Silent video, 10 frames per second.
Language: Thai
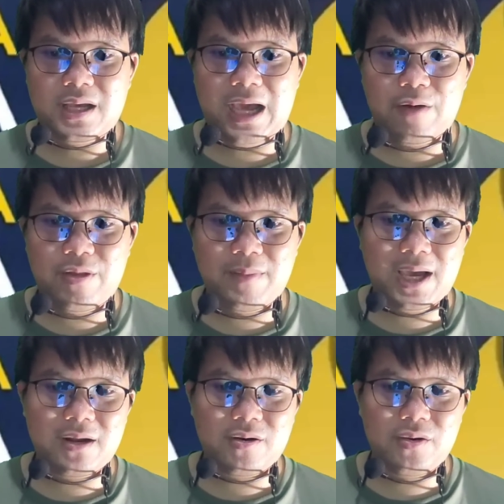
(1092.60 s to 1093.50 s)
ข่าวสำ
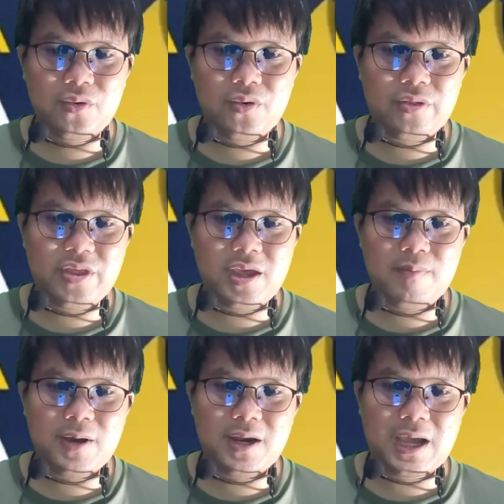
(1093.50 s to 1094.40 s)
คัญของ Luna
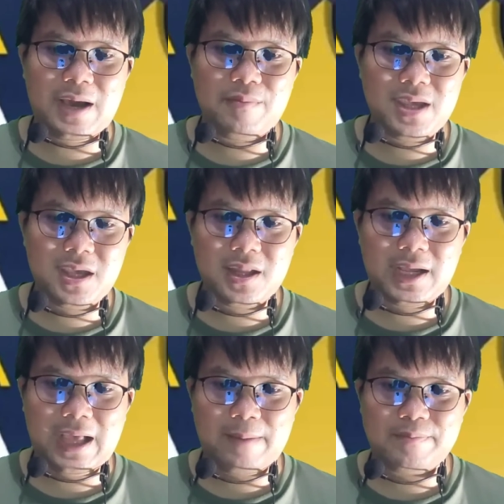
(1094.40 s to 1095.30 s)
Burn Army
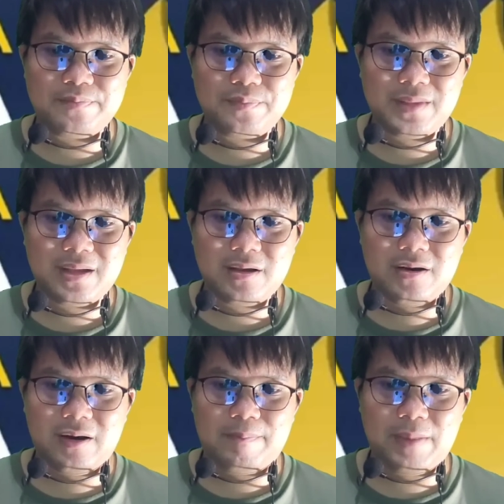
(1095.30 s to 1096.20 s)
นะครับ
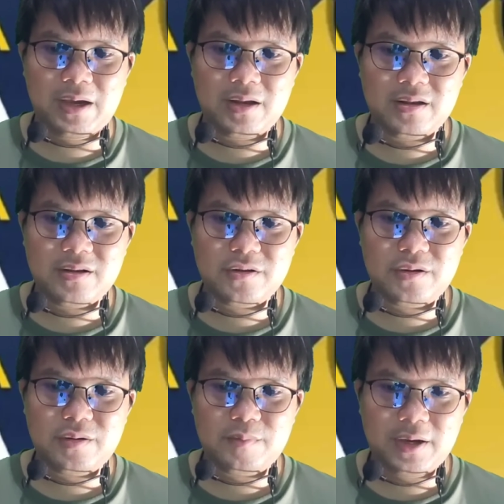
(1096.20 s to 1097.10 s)
ก็เปิด
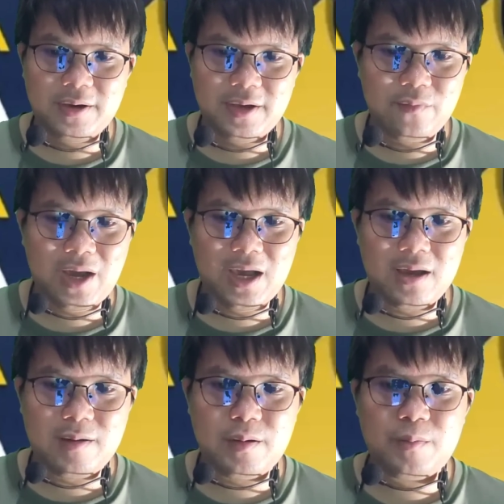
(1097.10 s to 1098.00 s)
เผยว่า
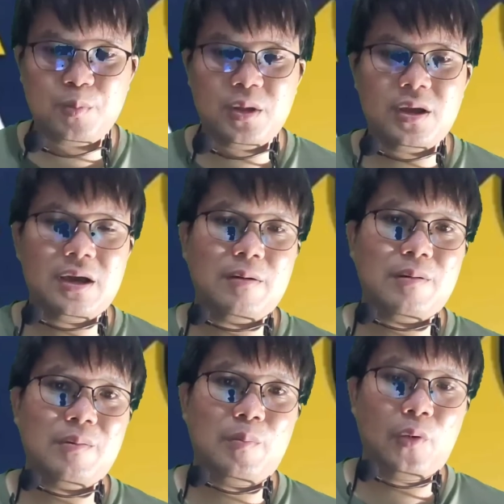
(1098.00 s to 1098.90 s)

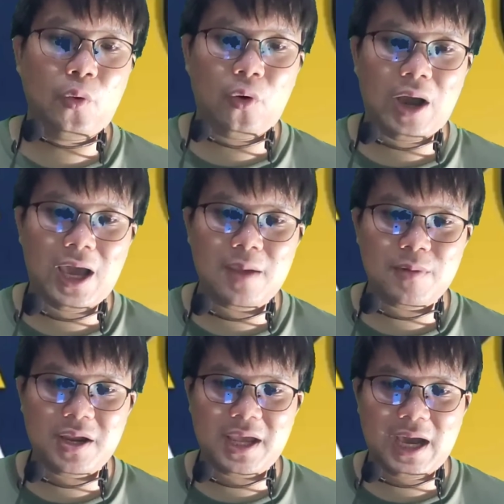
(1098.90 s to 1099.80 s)
ผู้ให้
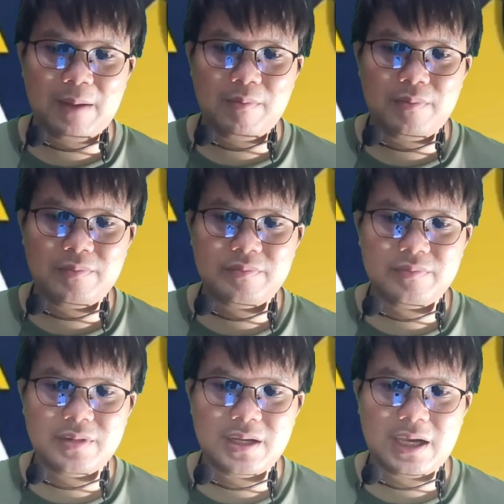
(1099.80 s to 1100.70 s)
บริการ
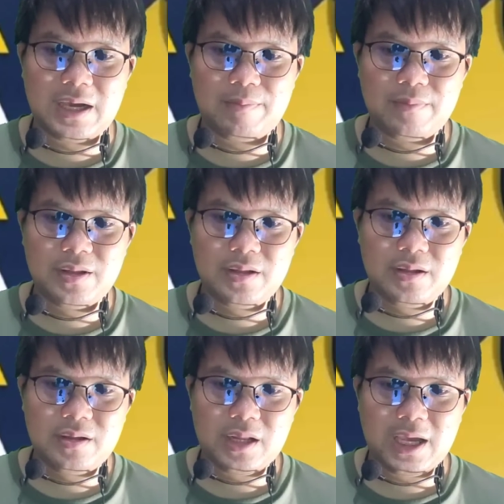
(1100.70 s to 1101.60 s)
นะครับ
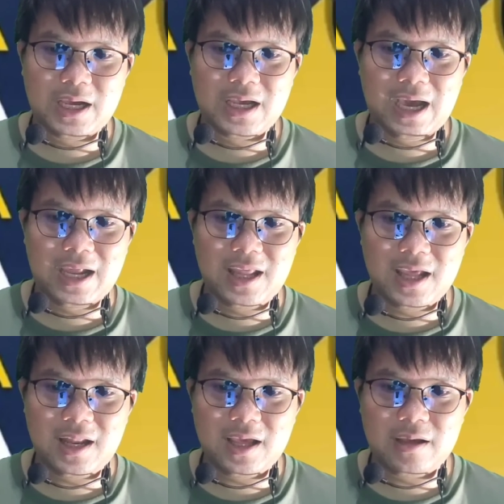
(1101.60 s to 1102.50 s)
อย่าง
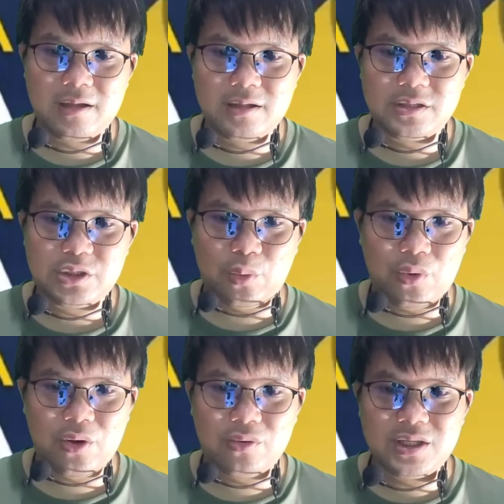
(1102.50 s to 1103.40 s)
Guardian เนี่ยตก
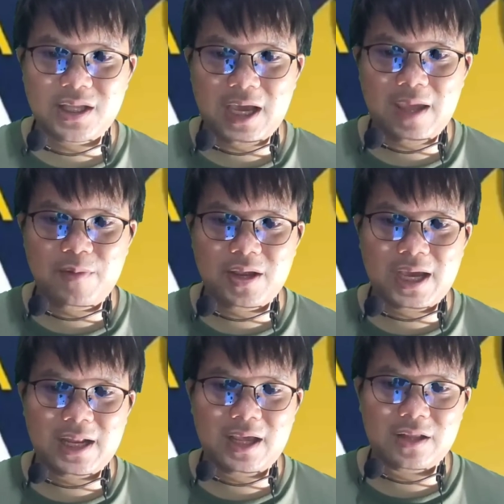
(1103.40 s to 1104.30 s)
ลงที่จะให้บริ
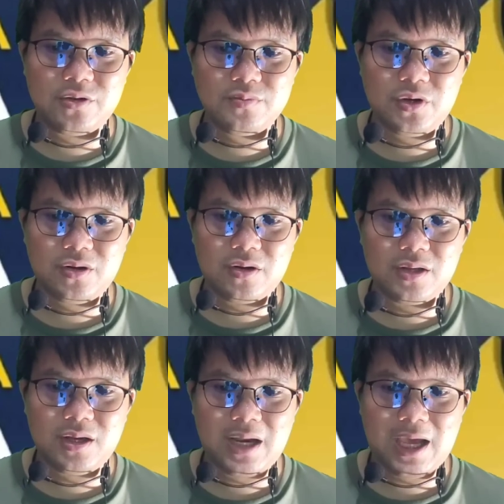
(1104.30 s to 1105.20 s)
การแก่ชุมชนของ
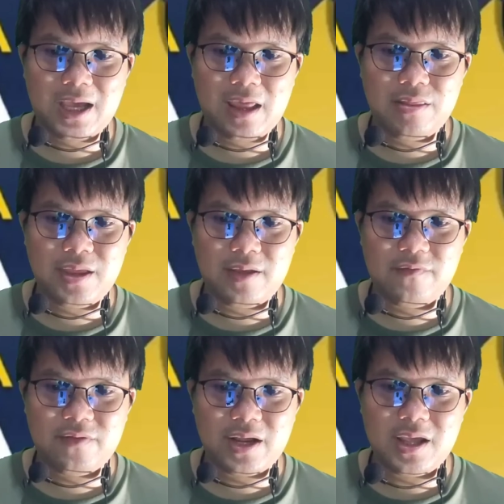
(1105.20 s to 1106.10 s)
Terra Classic
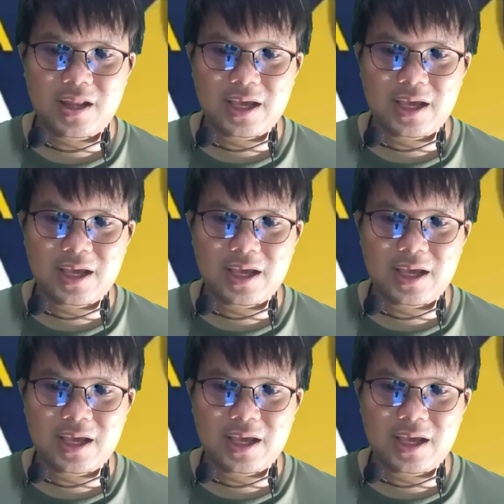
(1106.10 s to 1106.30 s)
ฟรี